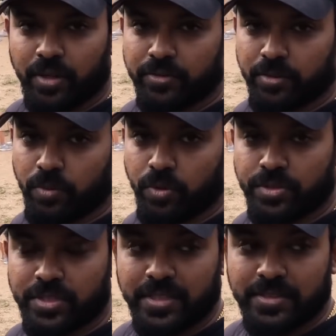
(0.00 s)
ஒன் ஆஃப் த
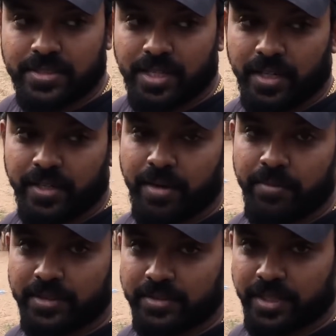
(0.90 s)
மோஸ்ட்
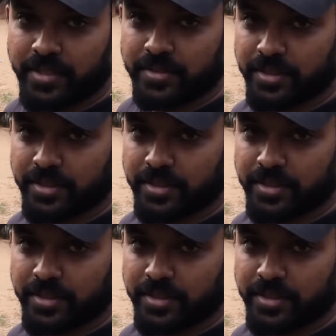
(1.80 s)
இன்ஸ்டாகிராமிக் சைட்ஸ்